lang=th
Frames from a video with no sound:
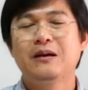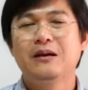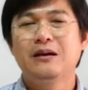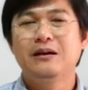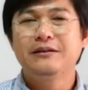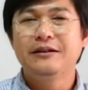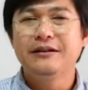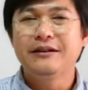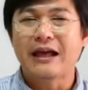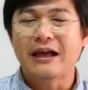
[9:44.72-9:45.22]

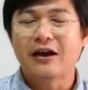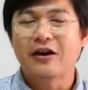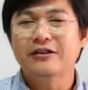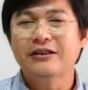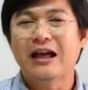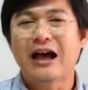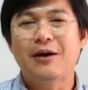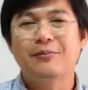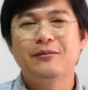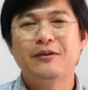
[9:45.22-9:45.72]
ที่ไหนก็
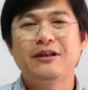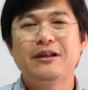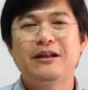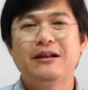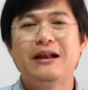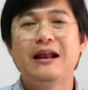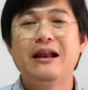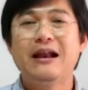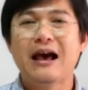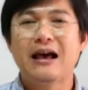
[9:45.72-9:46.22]
ตามที่
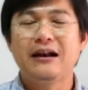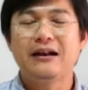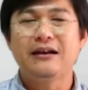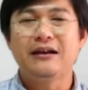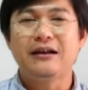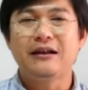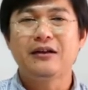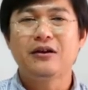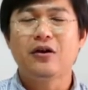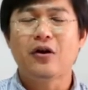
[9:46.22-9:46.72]
ได้ละเลย
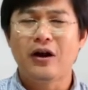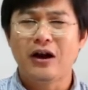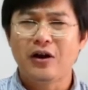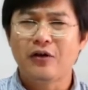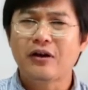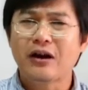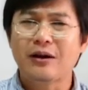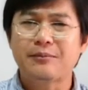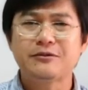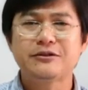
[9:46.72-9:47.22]
ขอให้เรา
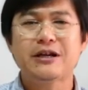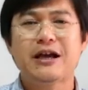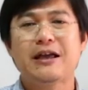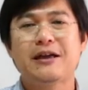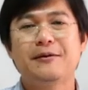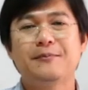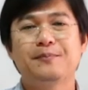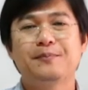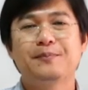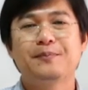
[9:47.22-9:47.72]
กลับใจ
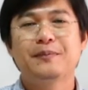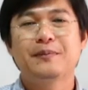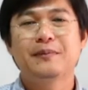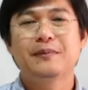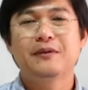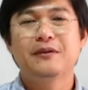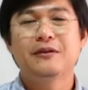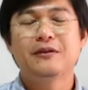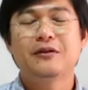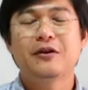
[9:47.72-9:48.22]

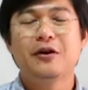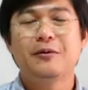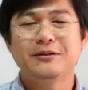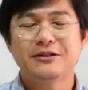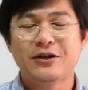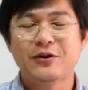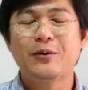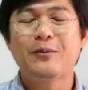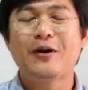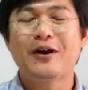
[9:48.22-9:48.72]
ขอพระ
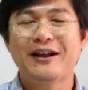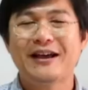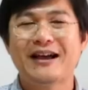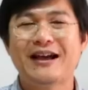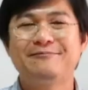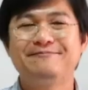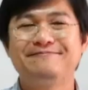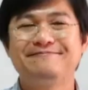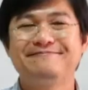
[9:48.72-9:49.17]
เจ้าอวยพรนะครับ